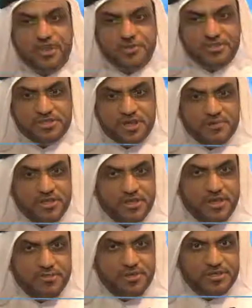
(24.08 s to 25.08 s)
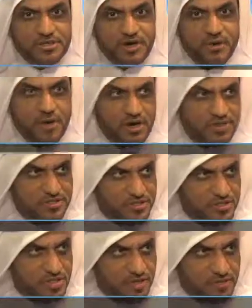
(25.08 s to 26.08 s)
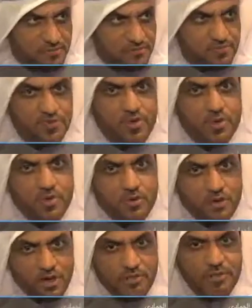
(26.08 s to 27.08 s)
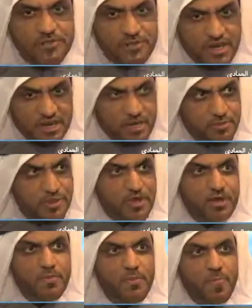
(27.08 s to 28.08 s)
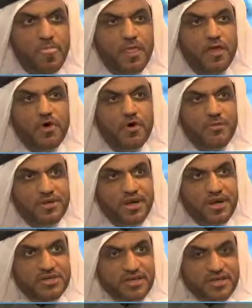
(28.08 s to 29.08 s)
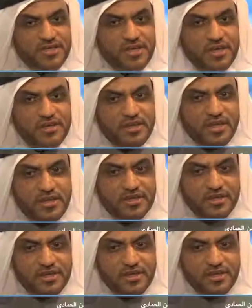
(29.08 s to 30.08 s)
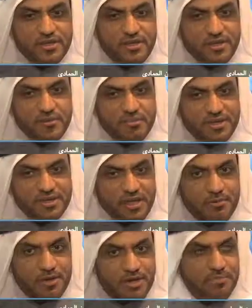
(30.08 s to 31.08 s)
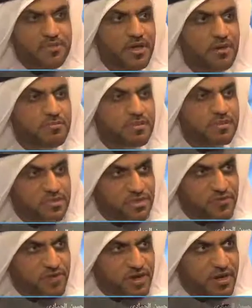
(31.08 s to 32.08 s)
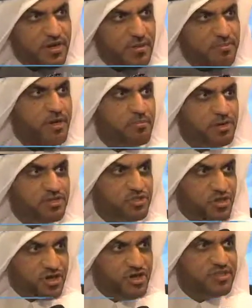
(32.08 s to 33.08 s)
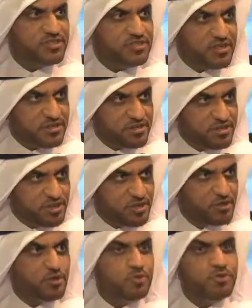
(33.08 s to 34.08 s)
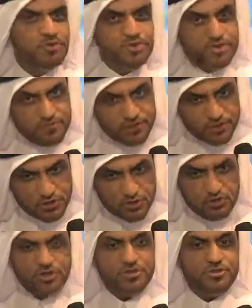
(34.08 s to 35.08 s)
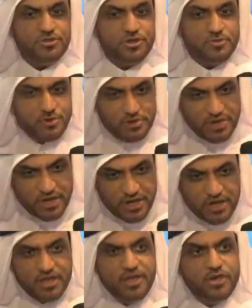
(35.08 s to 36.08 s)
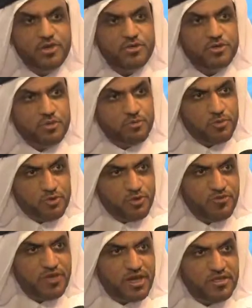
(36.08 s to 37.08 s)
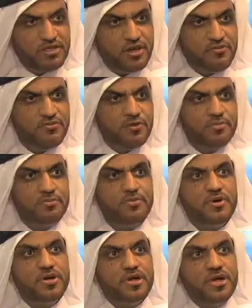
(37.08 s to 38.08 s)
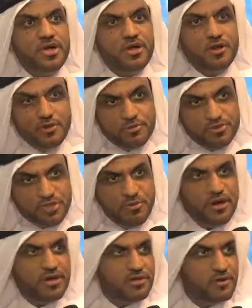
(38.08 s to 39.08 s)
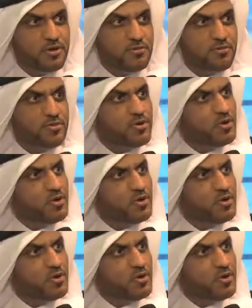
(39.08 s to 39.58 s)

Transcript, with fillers: أن مجال ميديا مجال واعد جدا ونامي بشكل كبير ومن عادتنا أن احنا بدل ما نبدا من الصفر نبدا مع شركاء استراتيجيين يكونوا موجودين في السوق عندهم رؤيه عندهم وضوح في اهدافهم لهم زبائنهم